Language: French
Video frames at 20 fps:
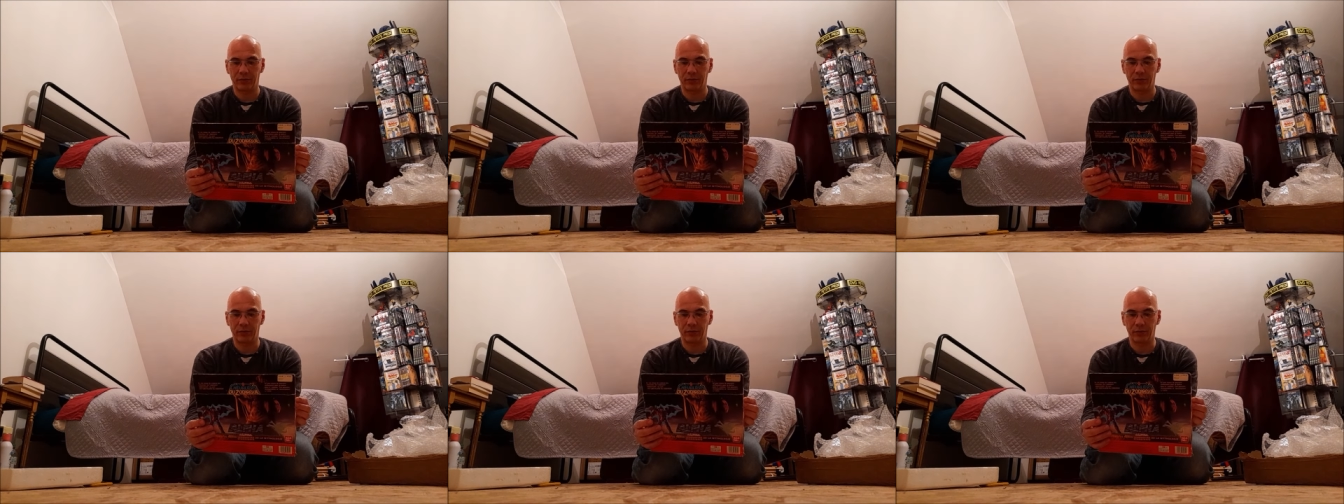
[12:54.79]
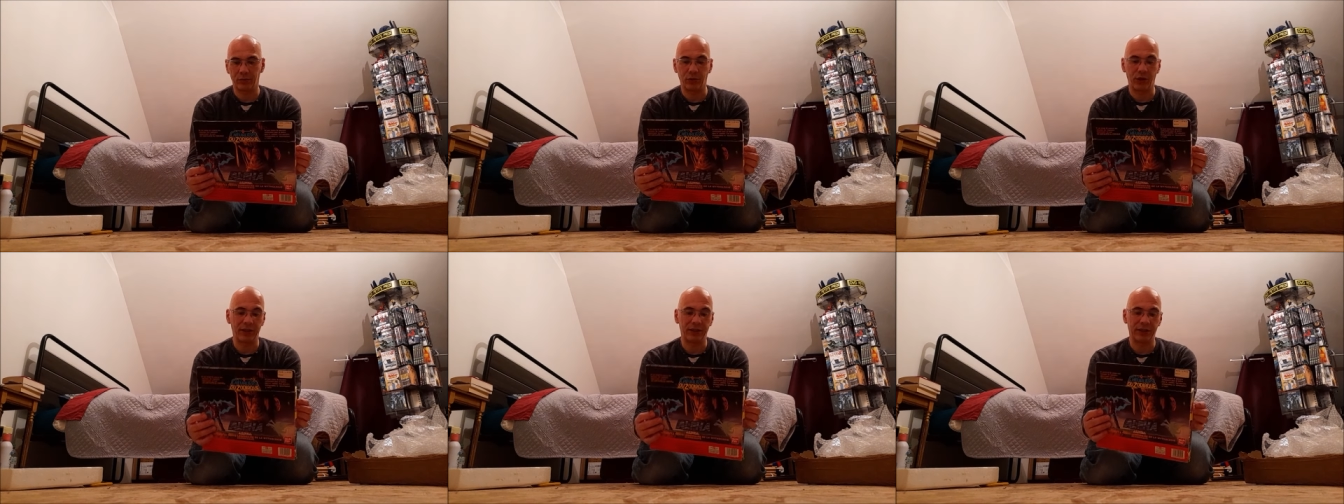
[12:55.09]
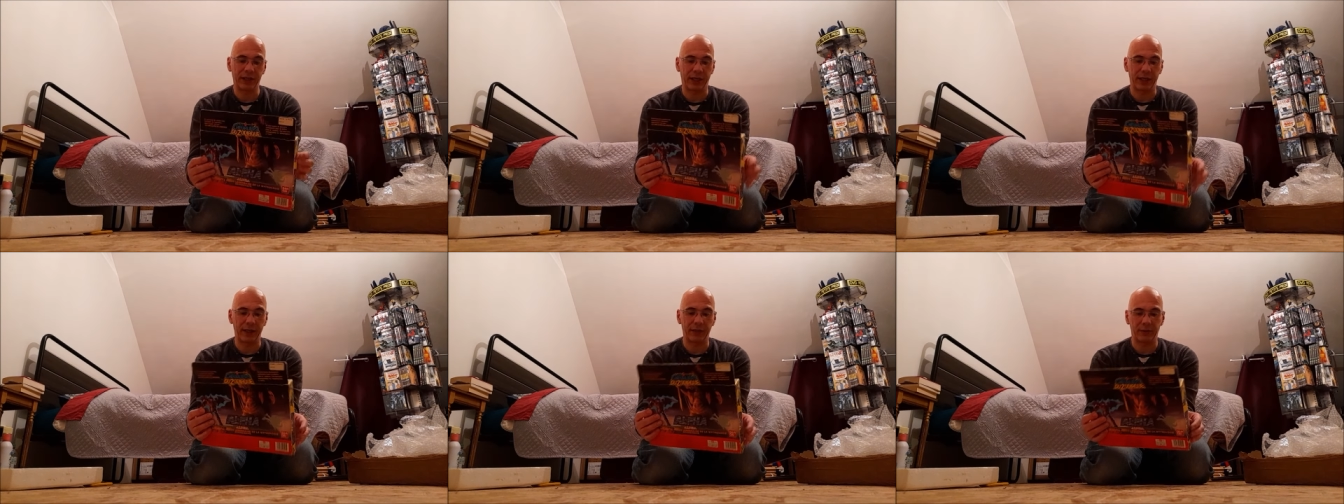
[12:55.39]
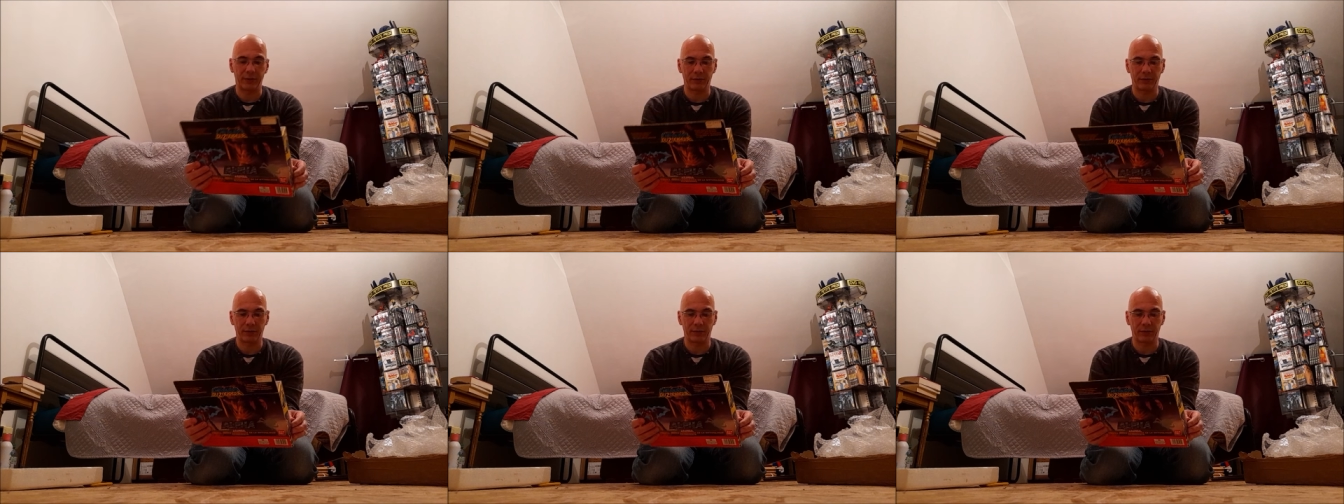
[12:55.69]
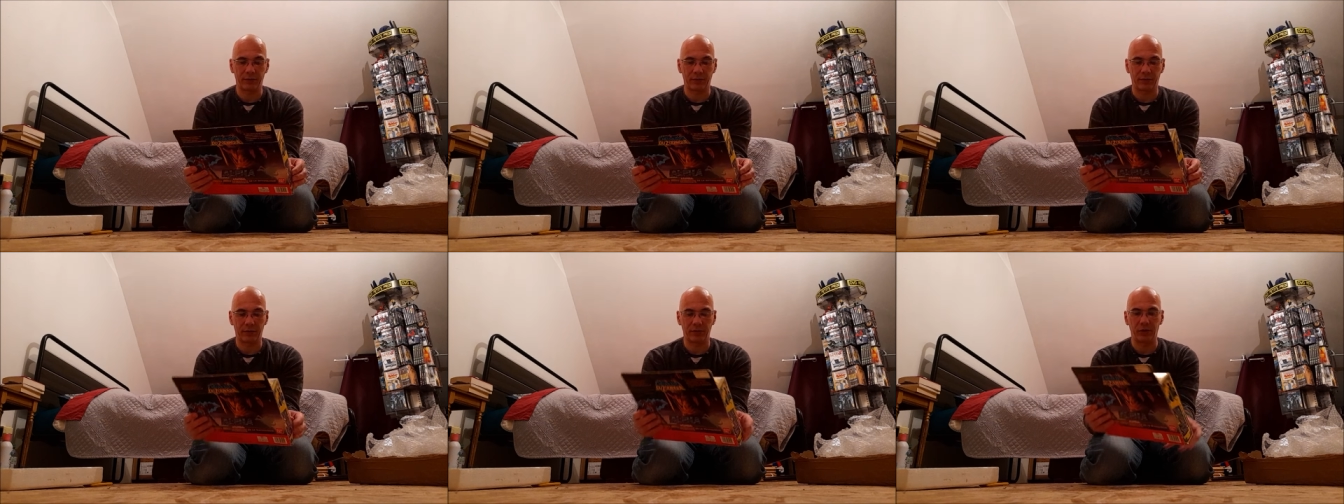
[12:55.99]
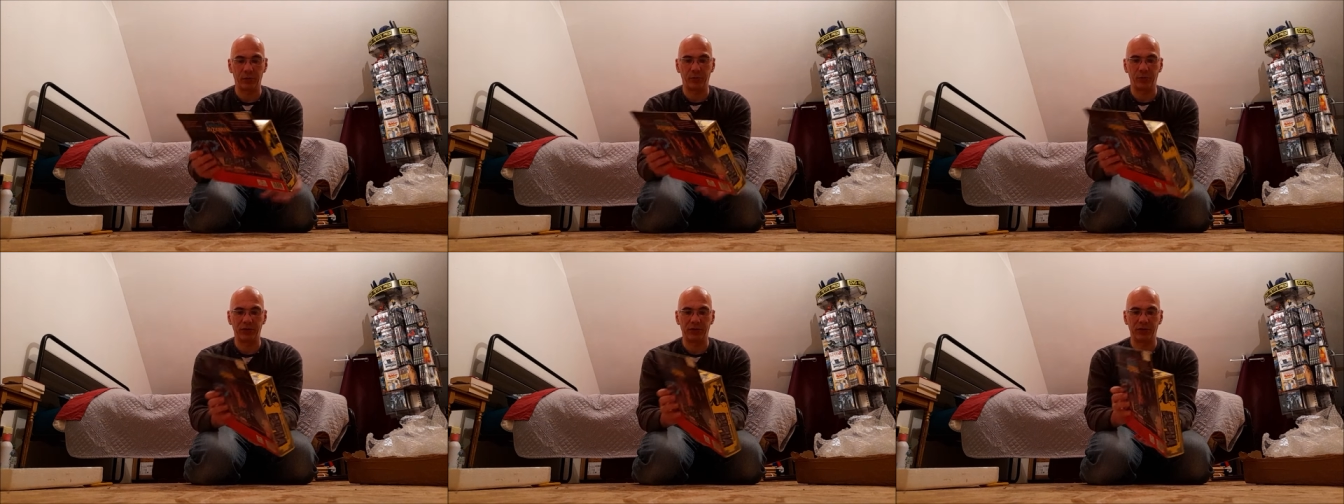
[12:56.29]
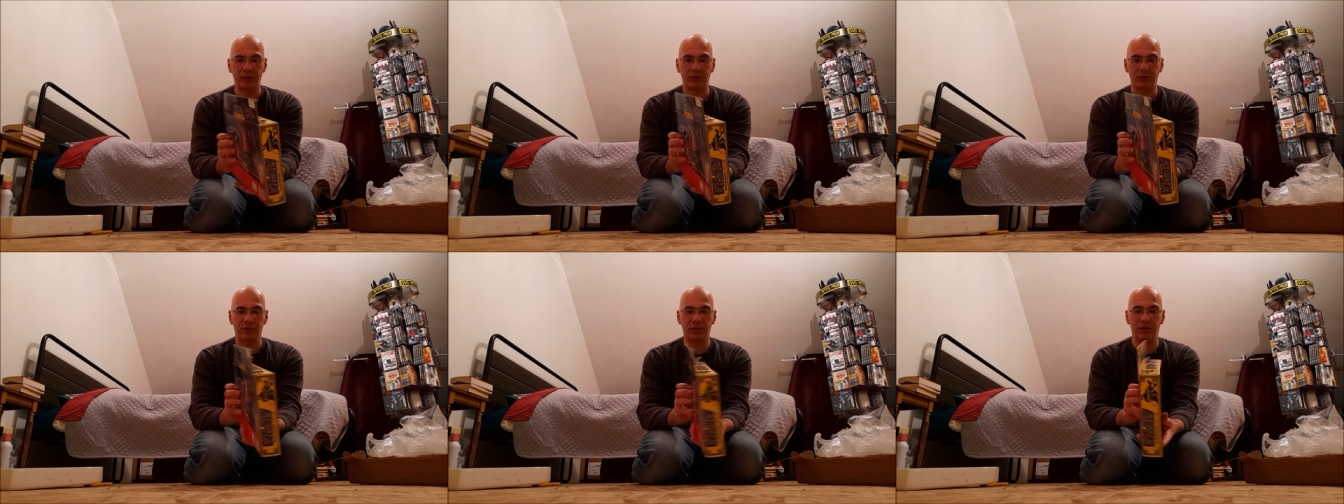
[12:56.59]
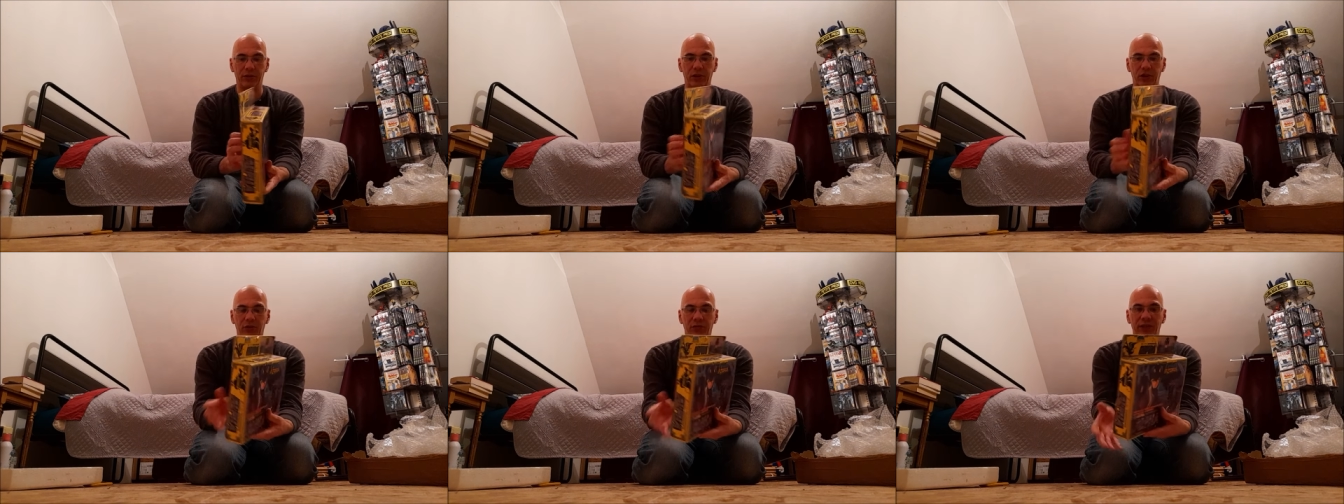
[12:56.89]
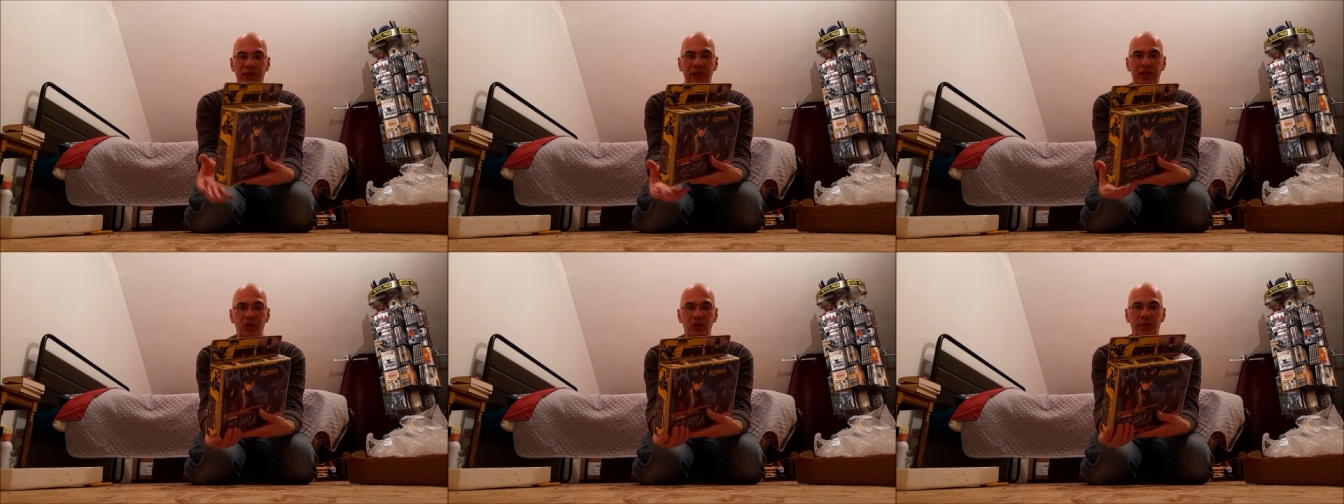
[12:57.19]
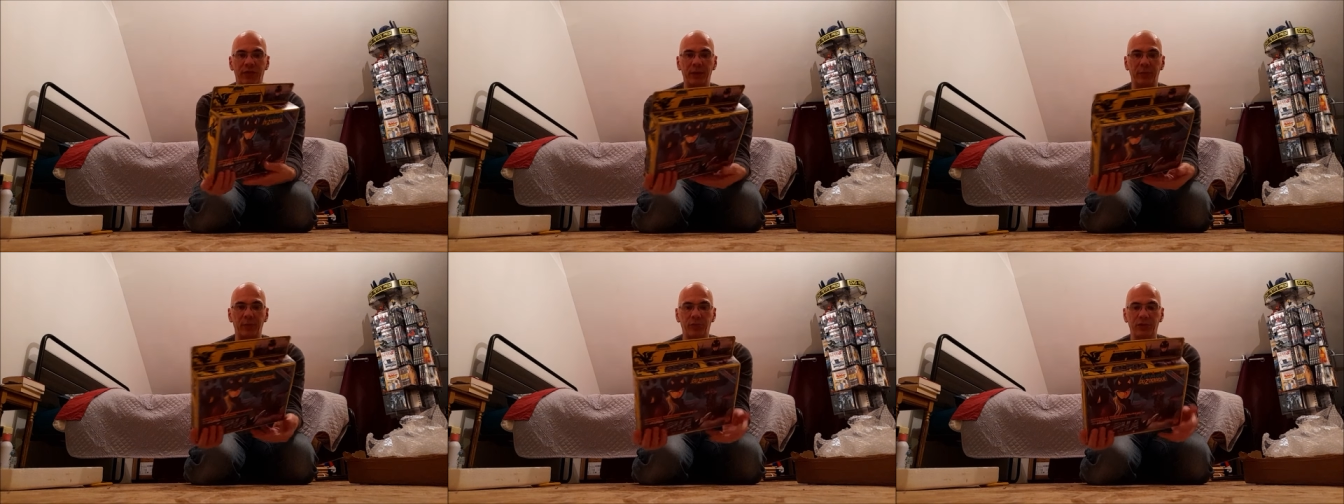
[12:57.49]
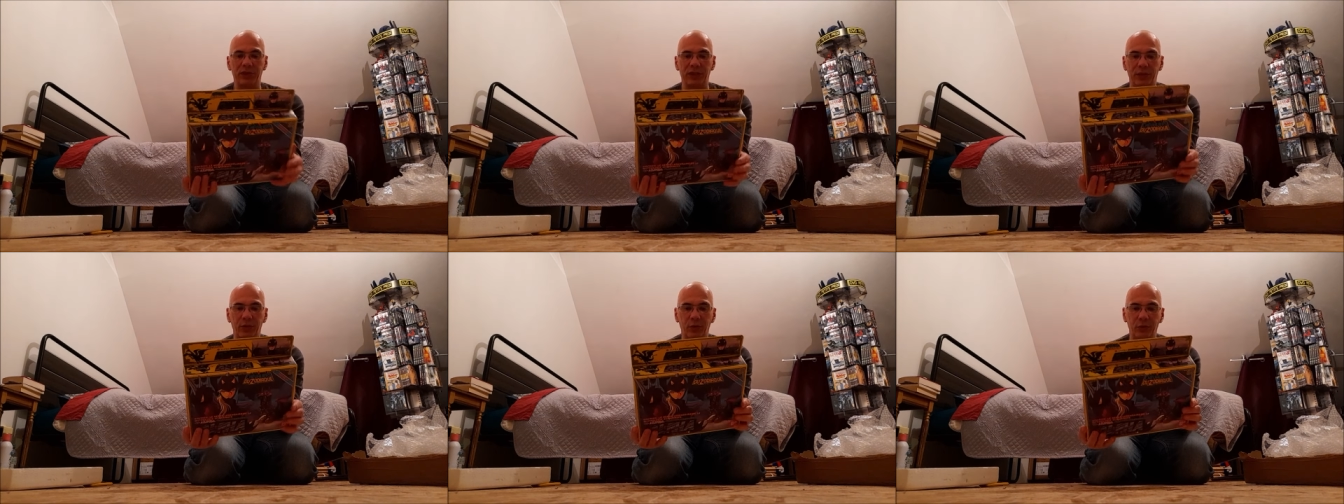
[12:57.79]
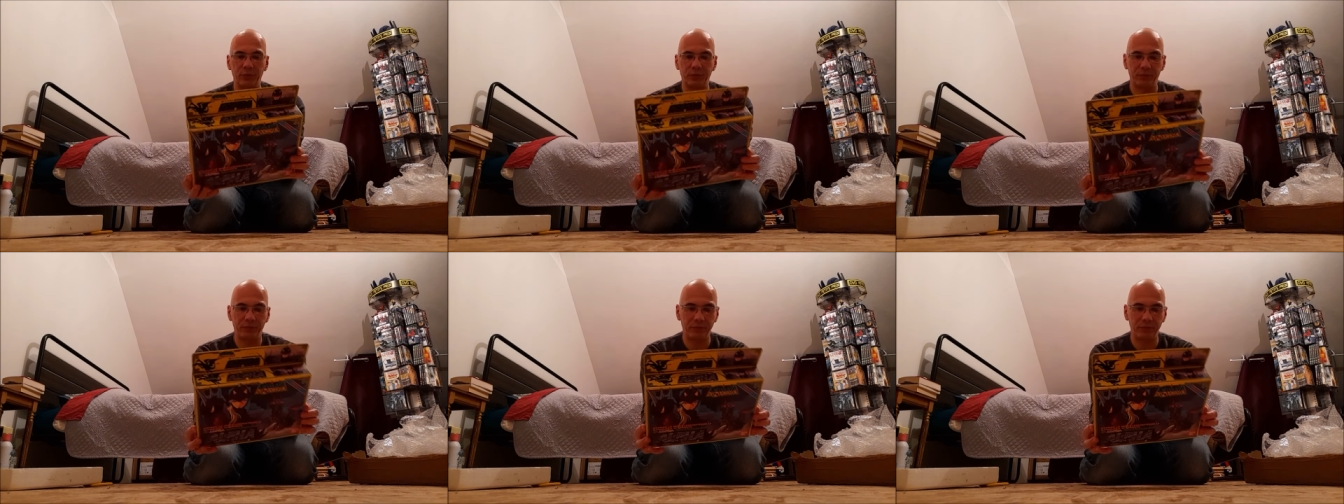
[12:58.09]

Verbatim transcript: de la sirène, euh, de, des chevaliers de Poséidon.